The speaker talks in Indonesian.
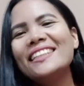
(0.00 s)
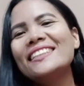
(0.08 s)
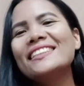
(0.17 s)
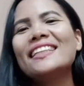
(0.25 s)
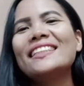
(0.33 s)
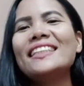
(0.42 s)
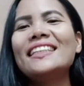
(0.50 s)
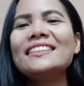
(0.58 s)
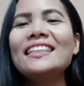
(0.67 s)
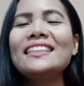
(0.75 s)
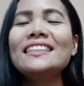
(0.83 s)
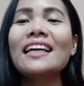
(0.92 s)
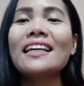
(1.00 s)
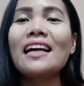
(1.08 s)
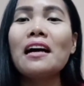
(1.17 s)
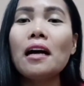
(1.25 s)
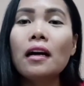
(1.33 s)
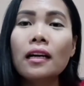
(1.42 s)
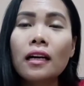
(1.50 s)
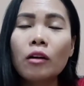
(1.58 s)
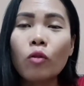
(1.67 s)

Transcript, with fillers: jadi jadi saya uh,